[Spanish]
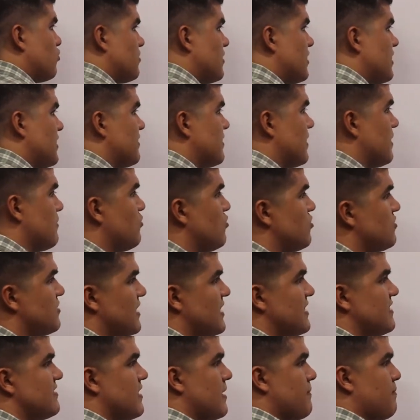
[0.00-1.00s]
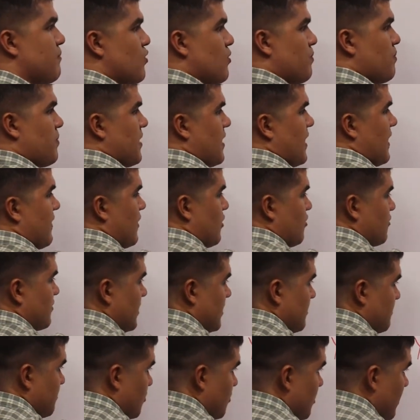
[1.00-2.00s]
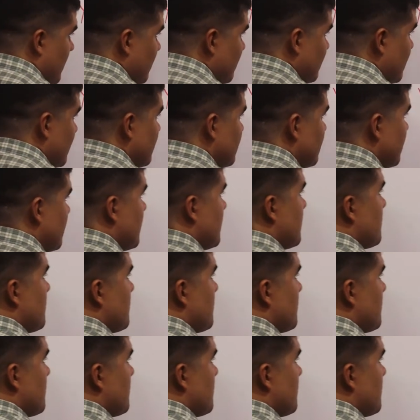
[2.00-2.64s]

utilizamos esta propiedad de los exponentes